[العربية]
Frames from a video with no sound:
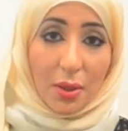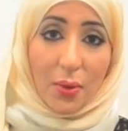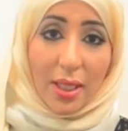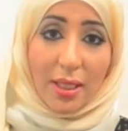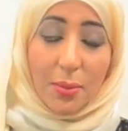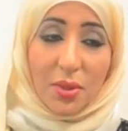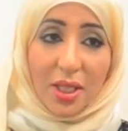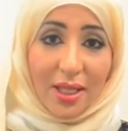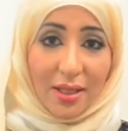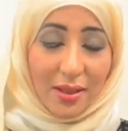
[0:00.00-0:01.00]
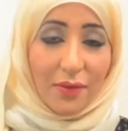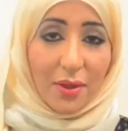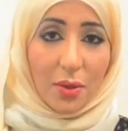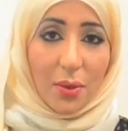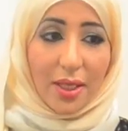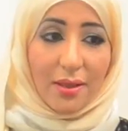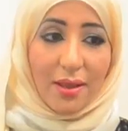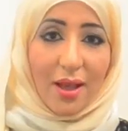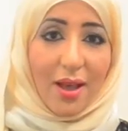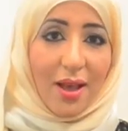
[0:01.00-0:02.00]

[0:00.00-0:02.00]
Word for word: الكويت بشركة نفط الكويت